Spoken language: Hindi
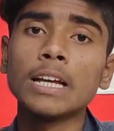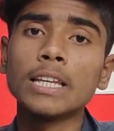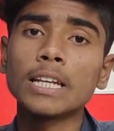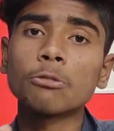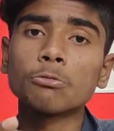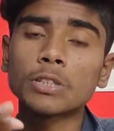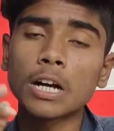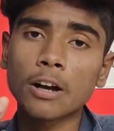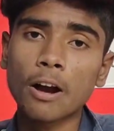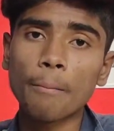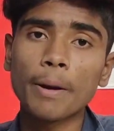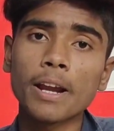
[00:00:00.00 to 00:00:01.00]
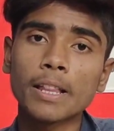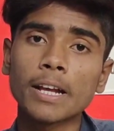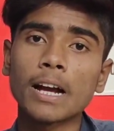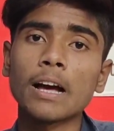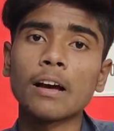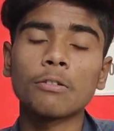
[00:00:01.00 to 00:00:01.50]
लेकिन उनका कमेंट
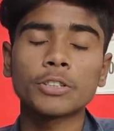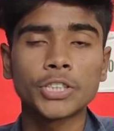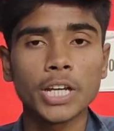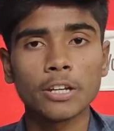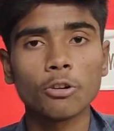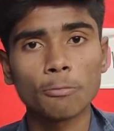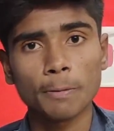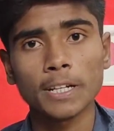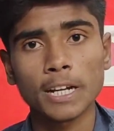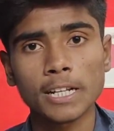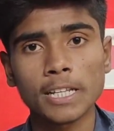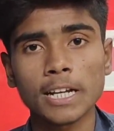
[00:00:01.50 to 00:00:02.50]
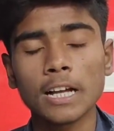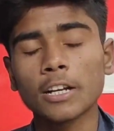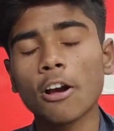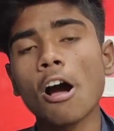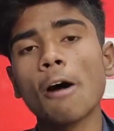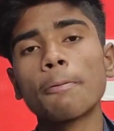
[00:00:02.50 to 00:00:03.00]
देखा चैनल ओपन करके देखा
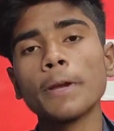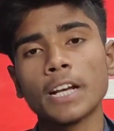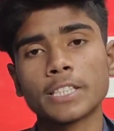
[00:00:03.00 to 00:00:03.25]
काफ़ी